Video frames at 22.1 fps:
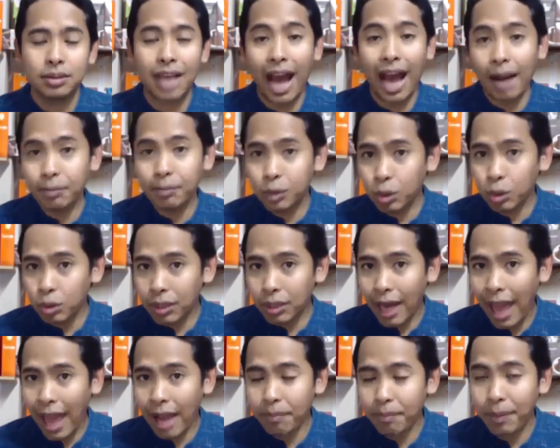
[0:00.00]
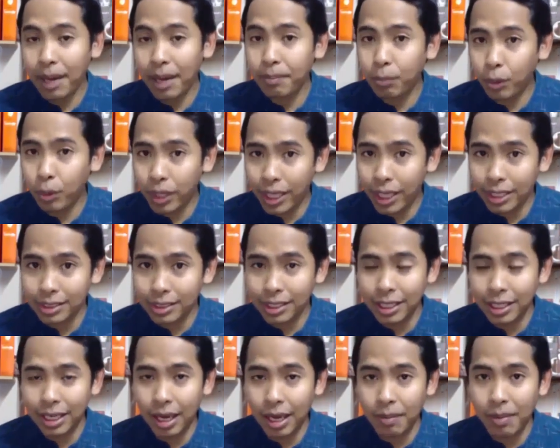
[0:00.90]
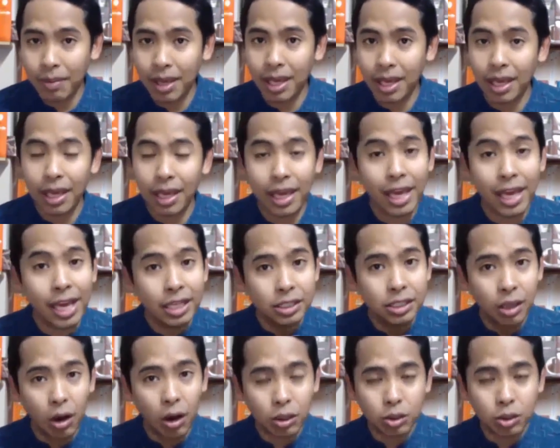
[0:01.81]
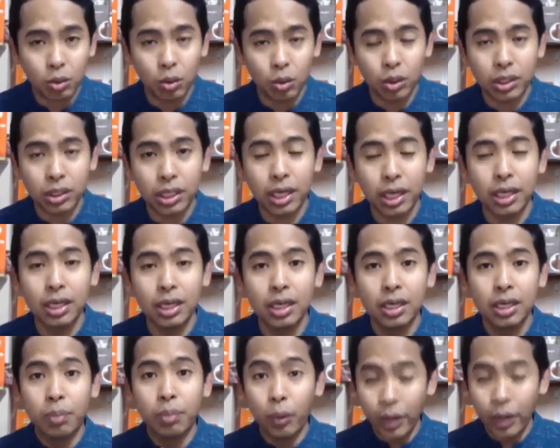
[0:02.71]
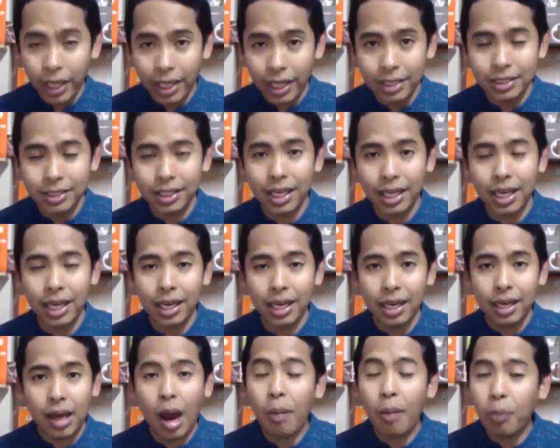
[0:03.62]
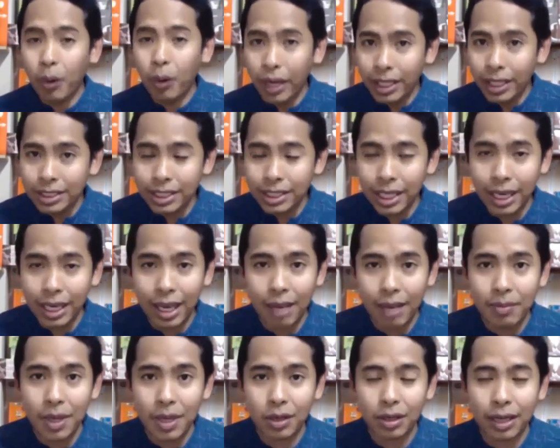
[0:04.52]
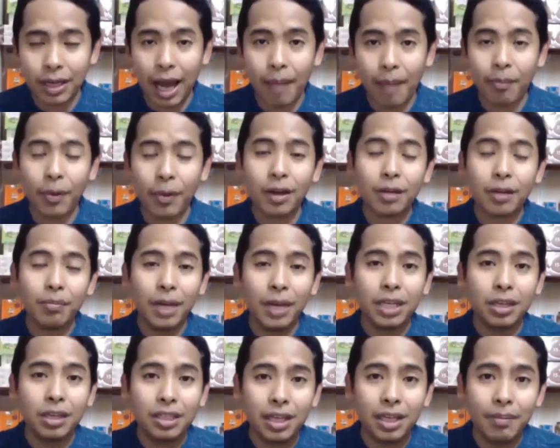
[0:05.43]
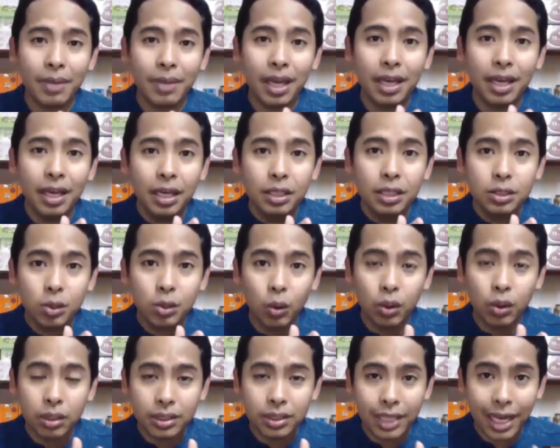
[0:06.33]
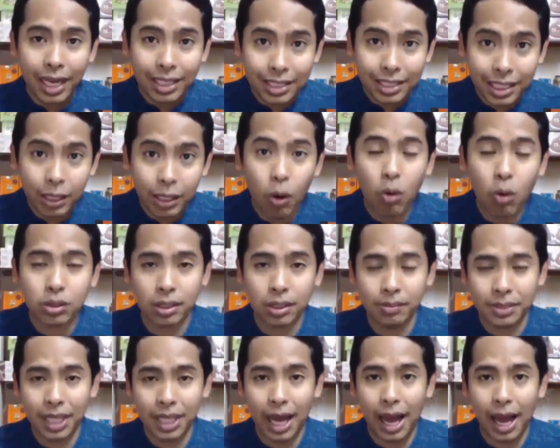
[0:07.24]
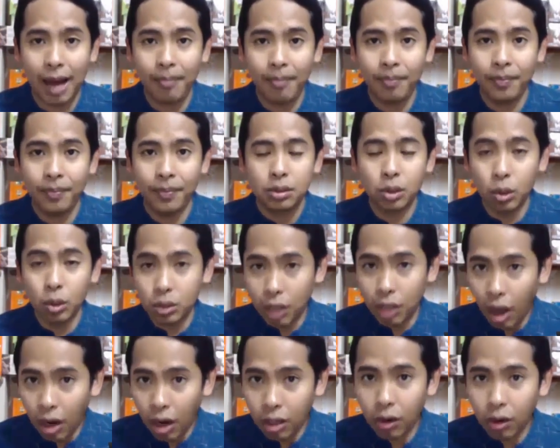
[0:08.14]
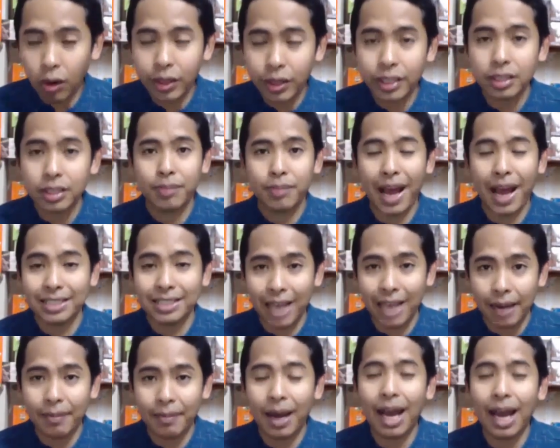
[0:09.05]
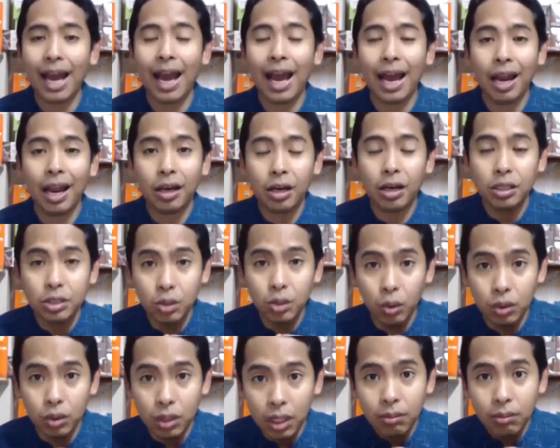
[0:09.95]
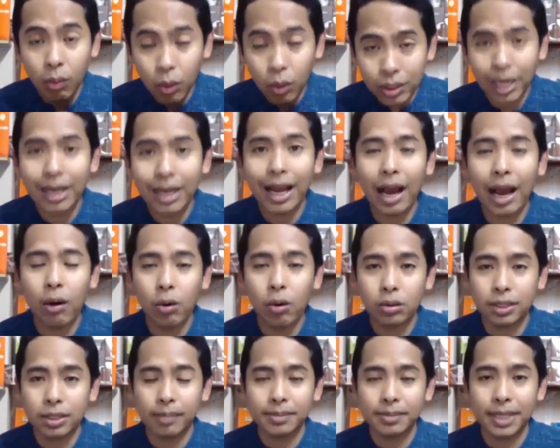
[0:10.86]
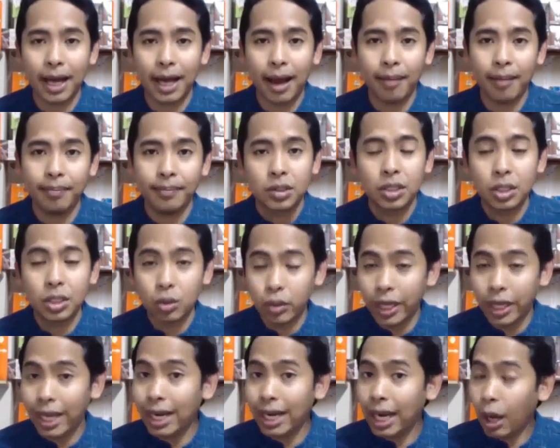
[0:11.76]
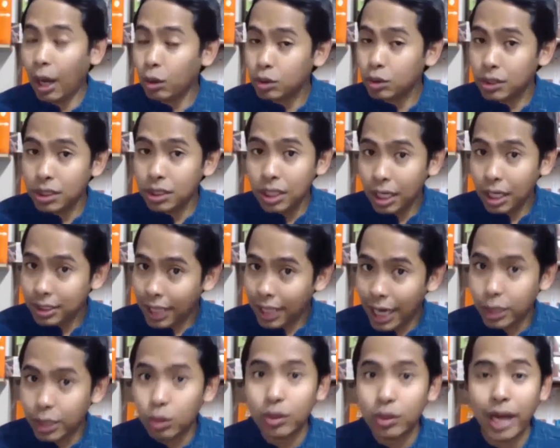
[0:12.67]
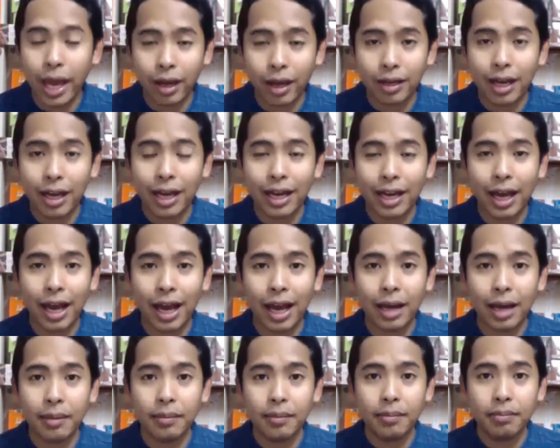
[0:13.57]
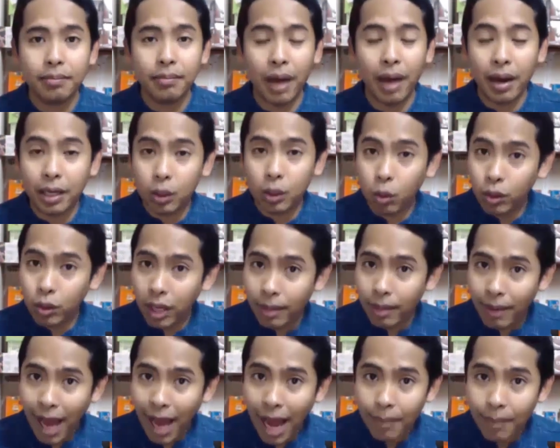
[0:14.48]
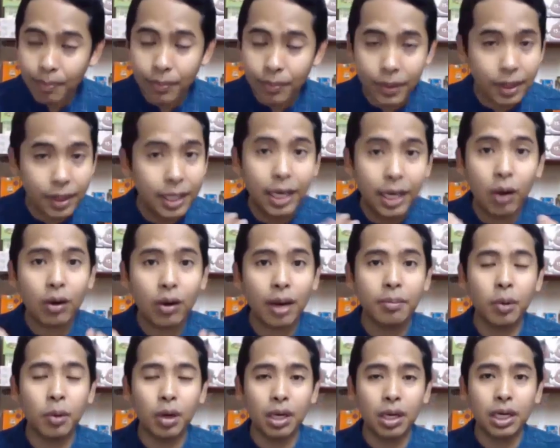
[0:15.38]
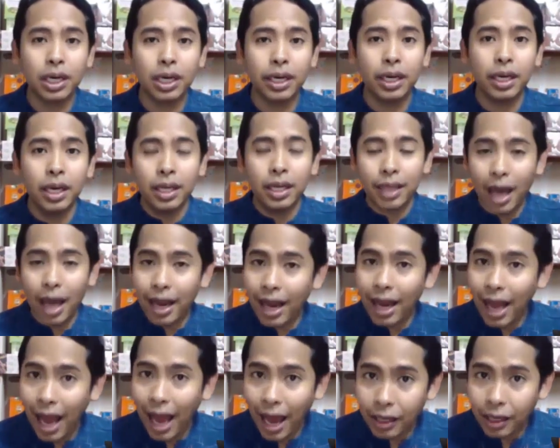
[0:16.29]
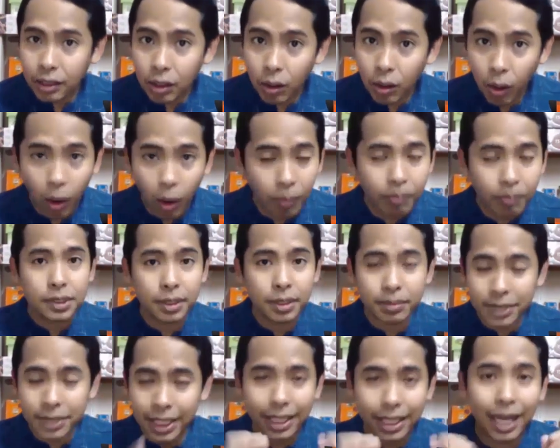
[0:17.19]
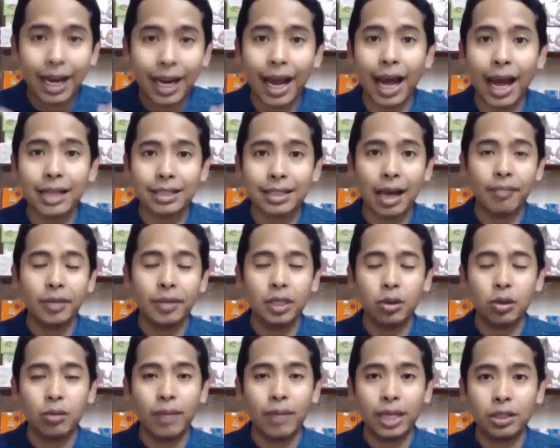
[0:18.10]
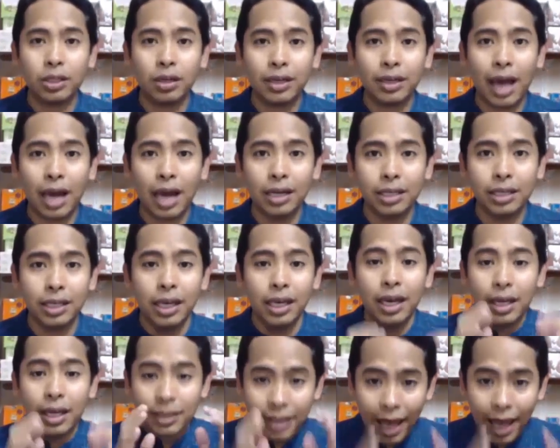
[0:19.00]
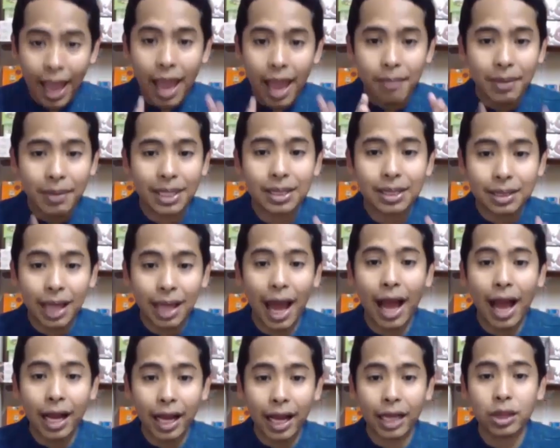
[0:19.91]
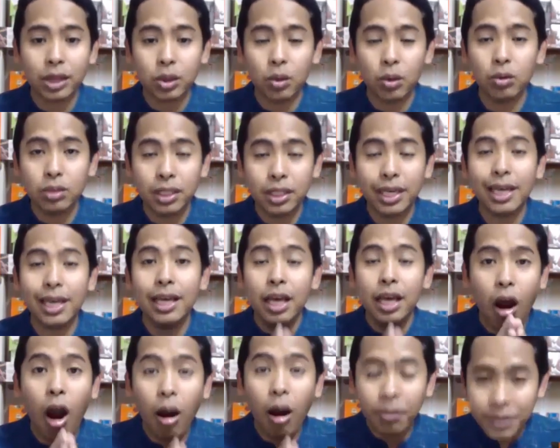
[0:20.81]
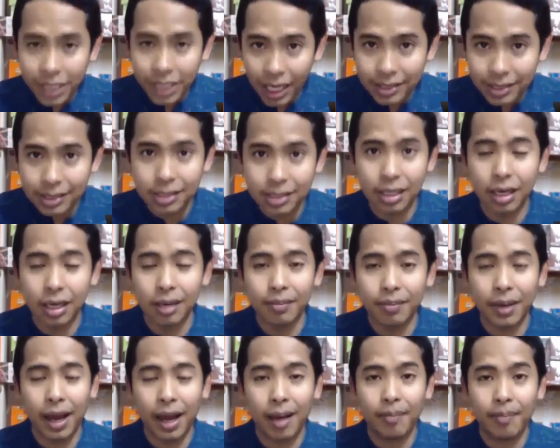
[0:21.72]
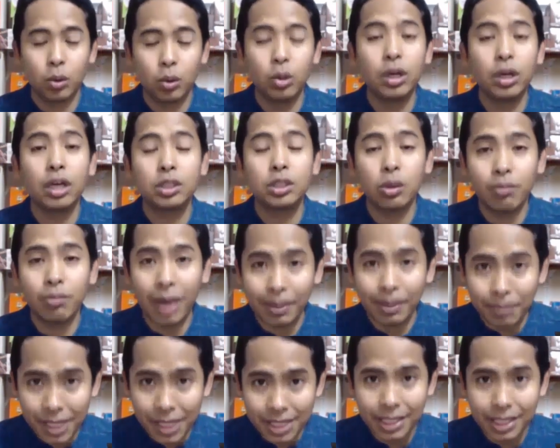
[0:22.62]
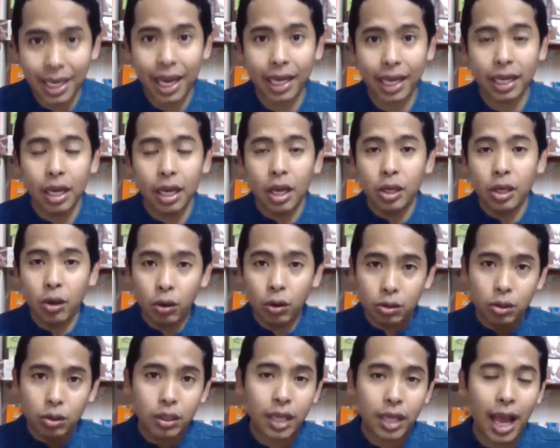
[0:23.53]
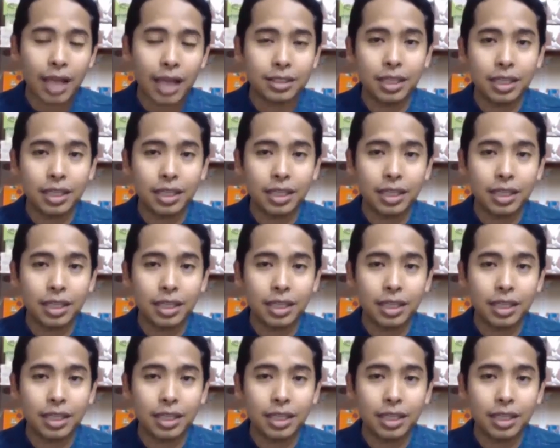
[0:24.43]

3 สูตรแรกเป็นปุ๋ยอินทรีย์เคมีอีก 2 สูตรคือปุ๋ยอินทรีย์เอาปุ๋ยอินทรีย์เคมีก่อนครับว่ามันก็จะมีสูตร JC 6 3 3สูตรทองล้น835 แล้วก็สูตรมูลข้างคาว633 ซึ่งตรงนี้เราเลือกใช้ตัวไหนก็ได้นะฮะมันคุณภาพเดียวกันหมดเลย ค่าอาหารครบ 14ท่าอาหารตามที่ต้นไม้ต้องการเลย แต่มันต่างกันตรงที่ออปชั่นเสริมครับ คุณสมบัติพิเศษ ยกตัวอย่าง